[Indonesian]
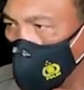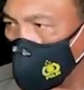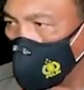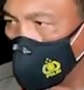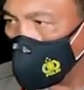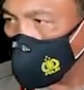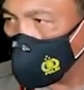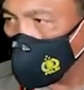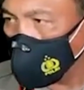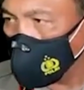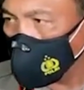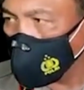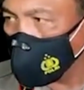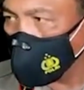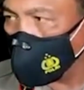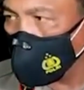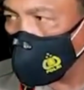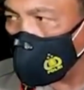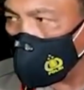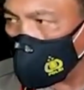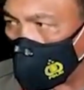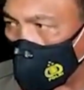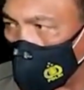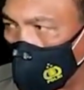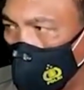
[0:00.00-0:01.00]
Dan ini
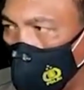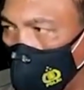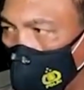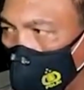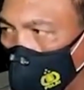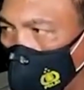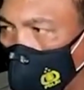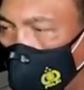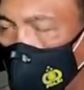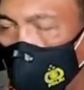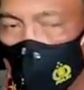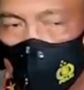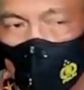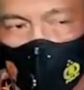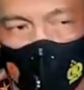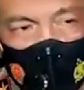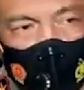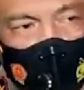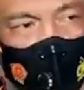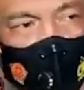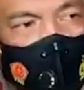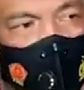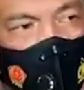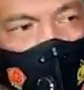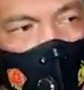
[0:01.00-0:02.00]
saya kalau
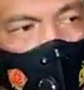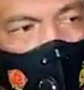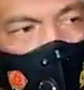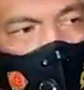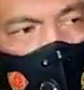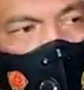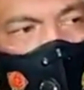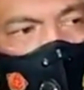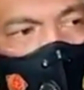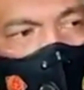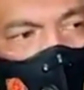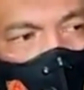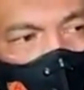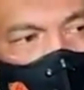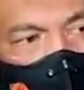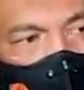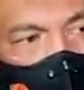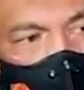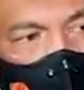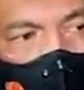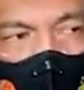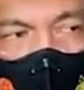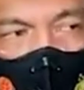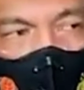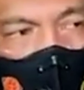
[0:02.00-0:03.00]
anggota yang salah
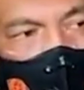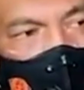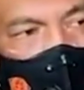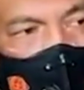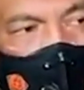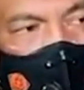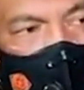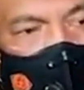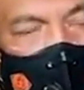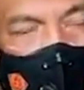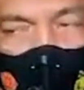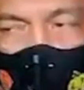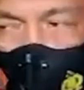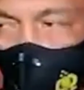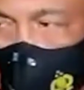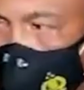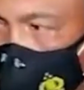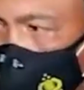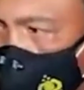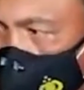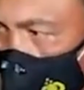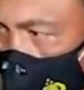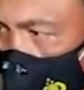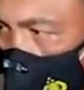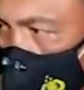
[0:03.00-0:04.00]
tidak boleh kita
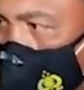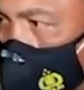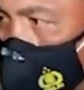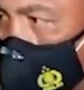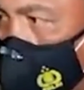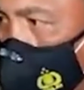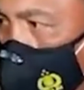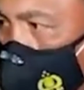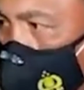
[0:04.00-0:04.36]
setengah-setengah